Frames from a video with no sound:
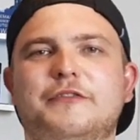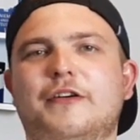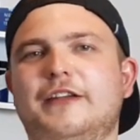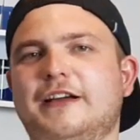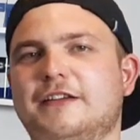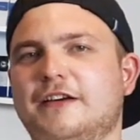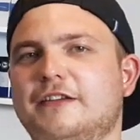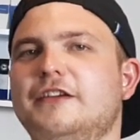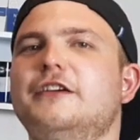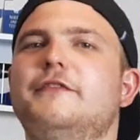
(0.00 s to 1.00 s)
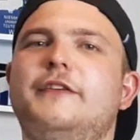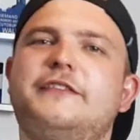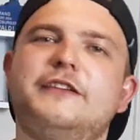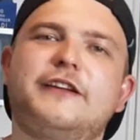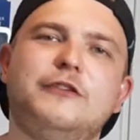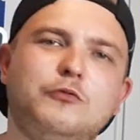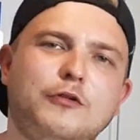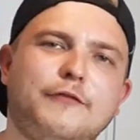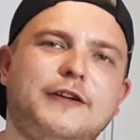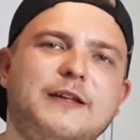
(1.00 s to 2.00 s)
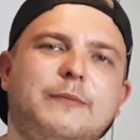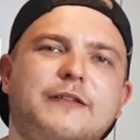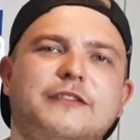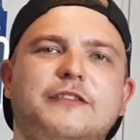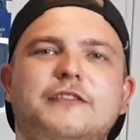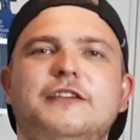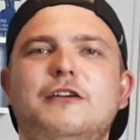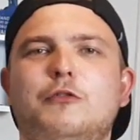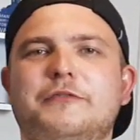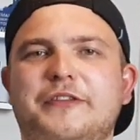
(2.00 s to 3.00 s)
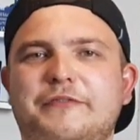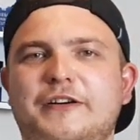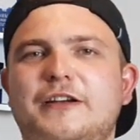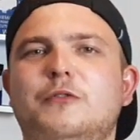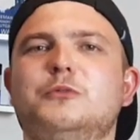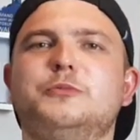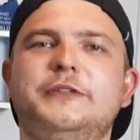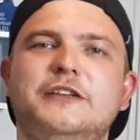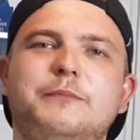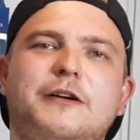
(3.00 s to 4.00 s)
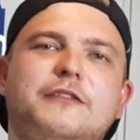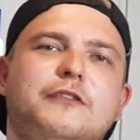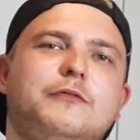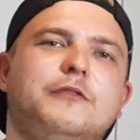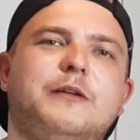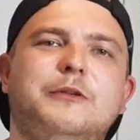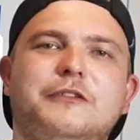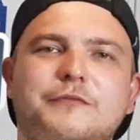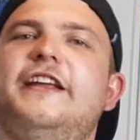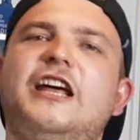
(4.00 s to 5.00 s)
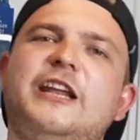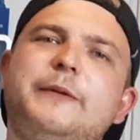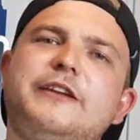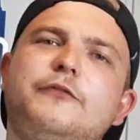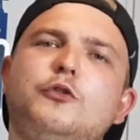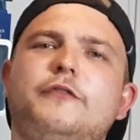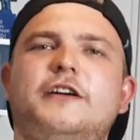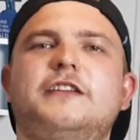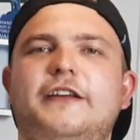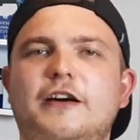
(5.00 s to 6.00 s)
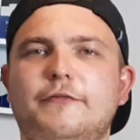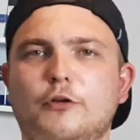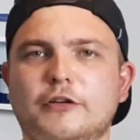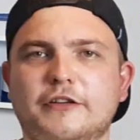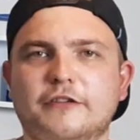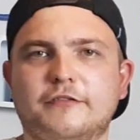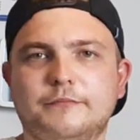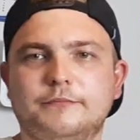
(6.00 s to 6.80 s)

verlängert hat, wechselt er nun auf Leihbasis nach Ostwestfalen, um Spielpraxis zu sammeln. In einem Interview sagte er folgendes.